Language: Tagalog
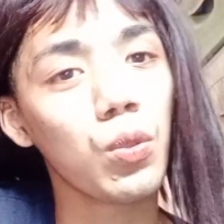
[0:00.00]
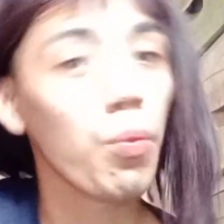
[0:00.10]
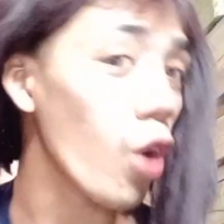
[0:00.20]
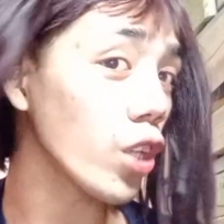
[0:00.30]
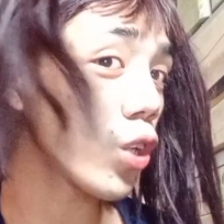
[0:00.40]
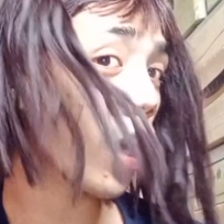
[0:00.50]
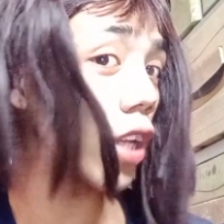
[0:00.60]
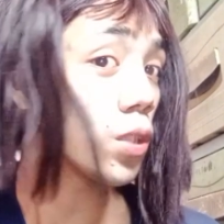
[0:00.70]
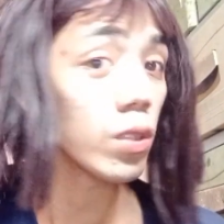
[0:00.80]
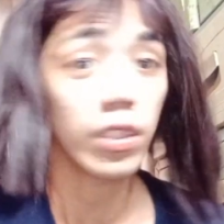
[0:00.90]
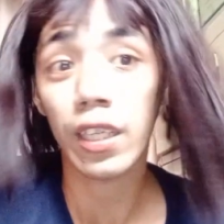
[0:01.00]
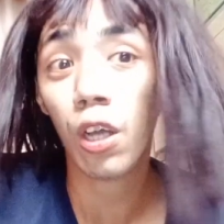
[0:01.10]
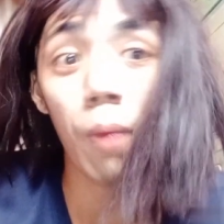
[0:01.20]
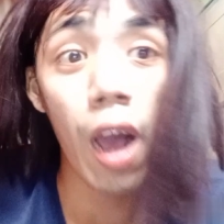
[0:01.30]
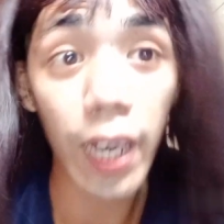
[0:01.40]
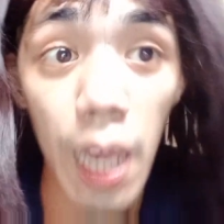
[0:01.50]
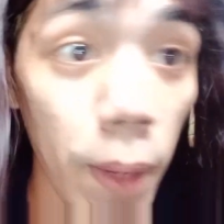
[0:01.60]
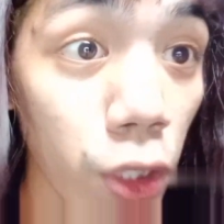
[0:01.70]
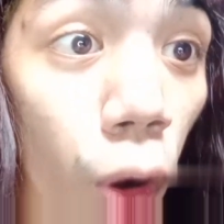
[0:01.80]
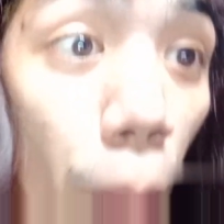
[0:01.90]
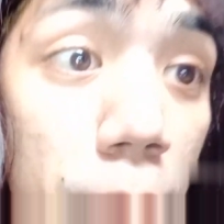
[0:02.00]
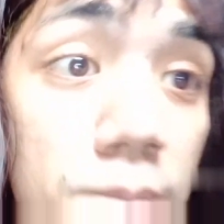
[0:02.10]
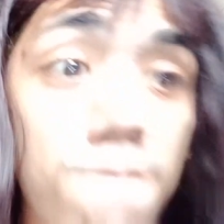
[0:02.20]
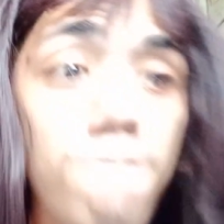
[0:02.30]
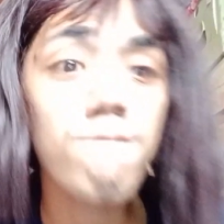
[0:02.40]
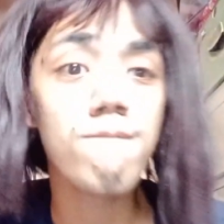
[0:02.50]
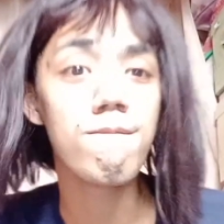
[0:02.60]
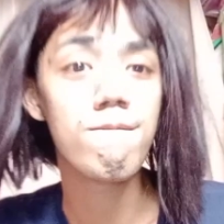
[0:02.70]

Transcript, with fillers: Subukan nyo lang anuin yan na kumakakalaban nyo. Hmm?